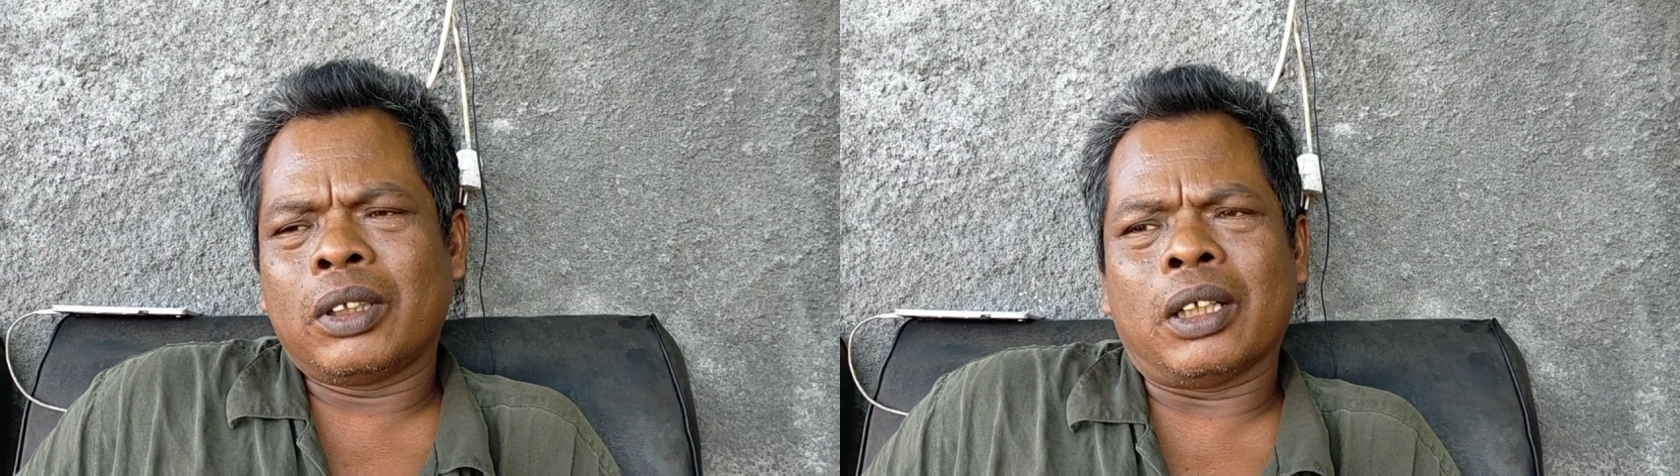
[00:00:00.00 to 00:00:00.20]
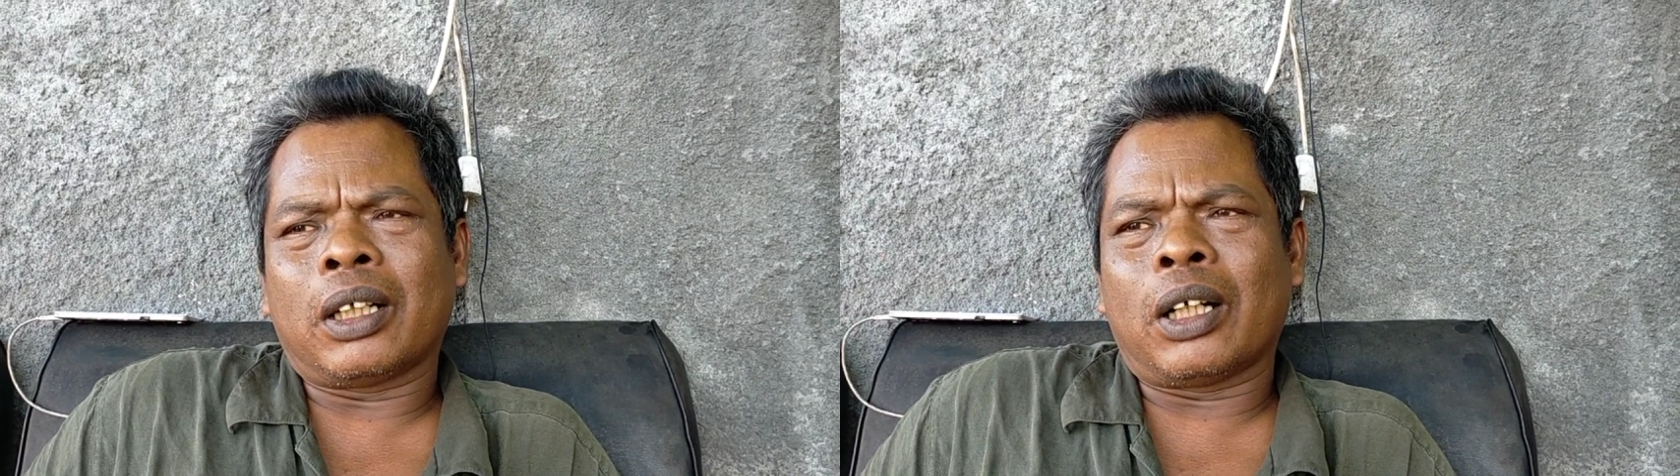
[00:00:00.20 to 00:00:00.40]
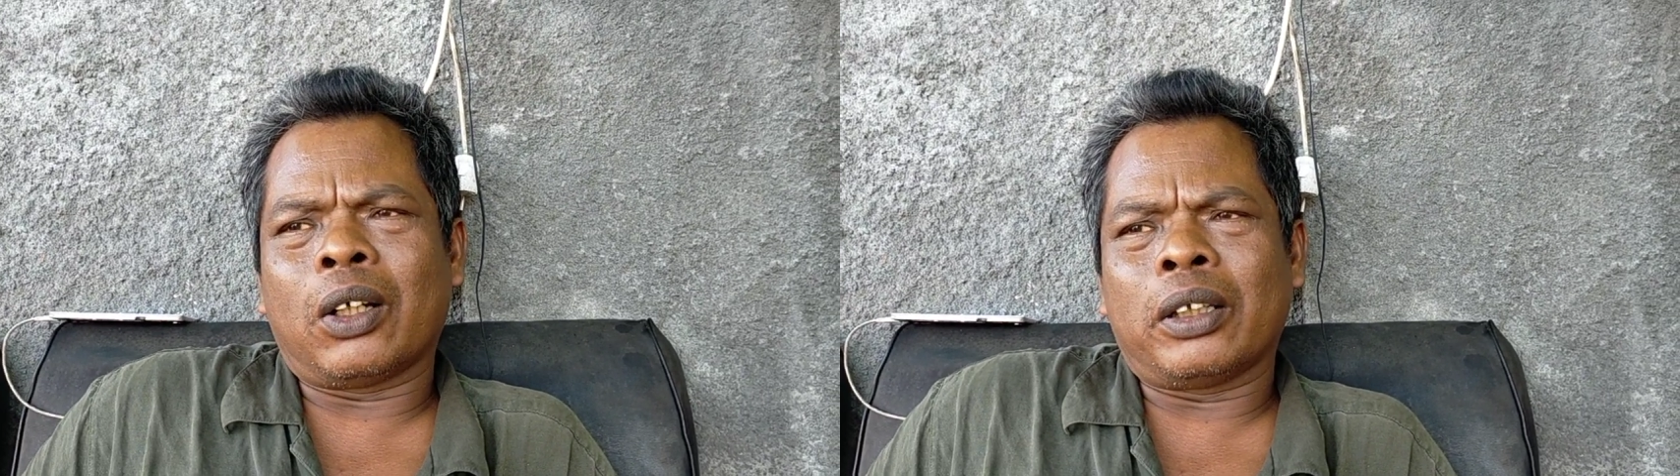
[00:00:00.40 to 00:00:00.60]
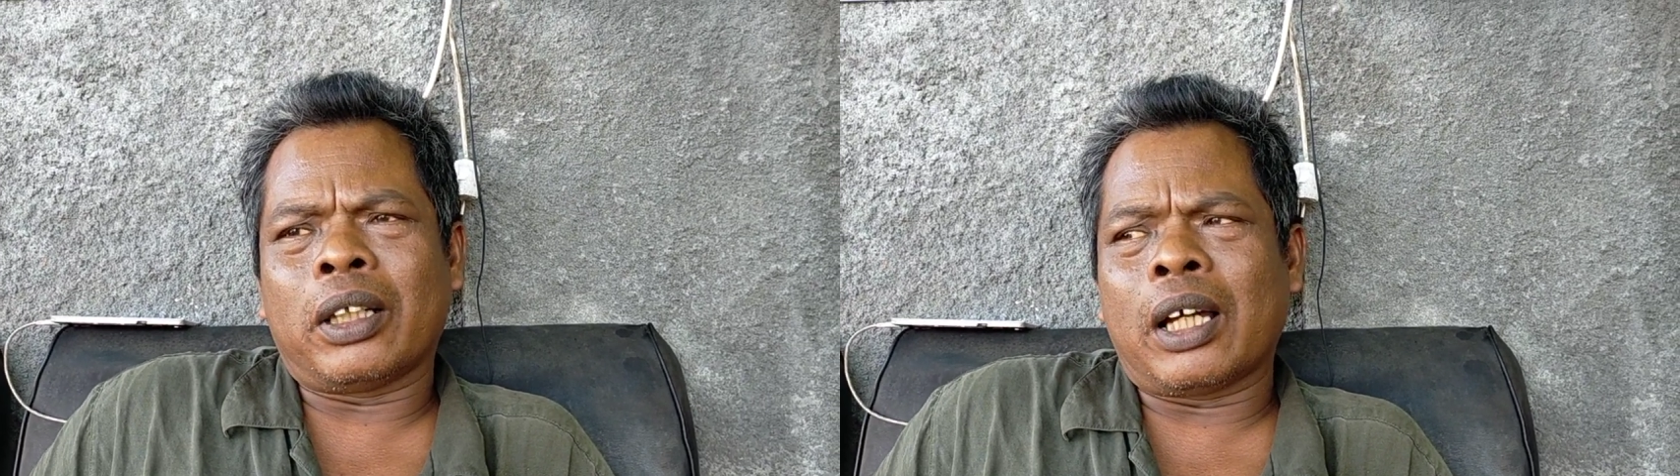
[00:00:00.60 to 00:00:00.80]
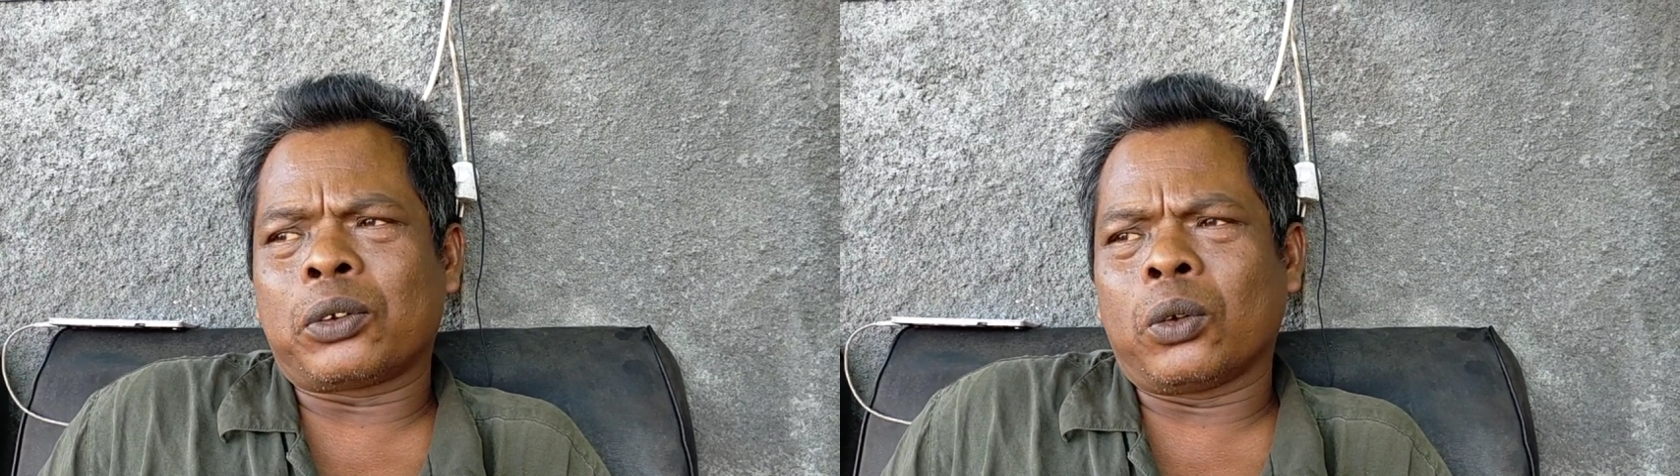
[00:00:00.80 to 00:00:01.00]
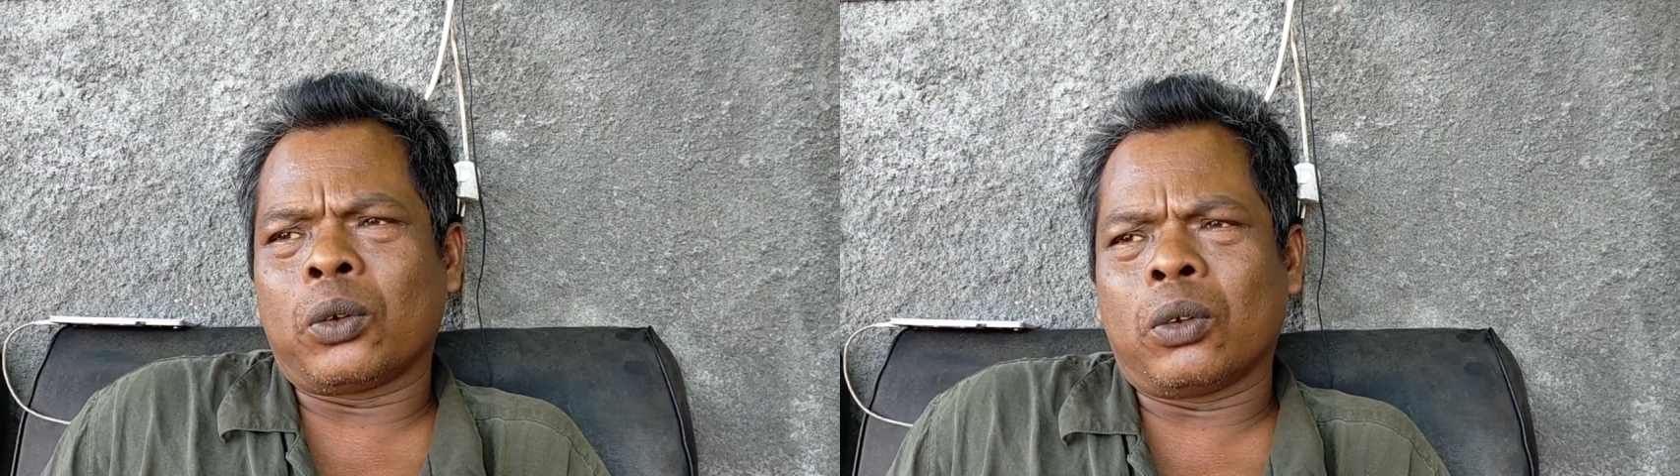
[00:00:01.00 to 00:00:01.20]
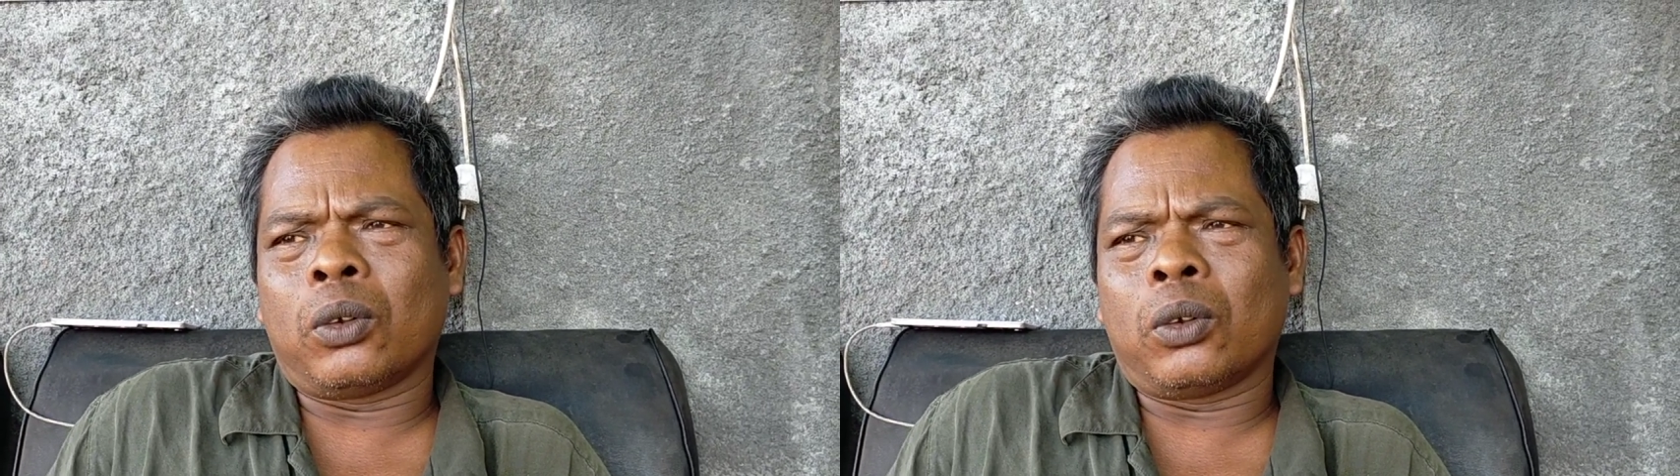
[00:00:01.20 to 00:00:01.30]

Iya, kalau langsung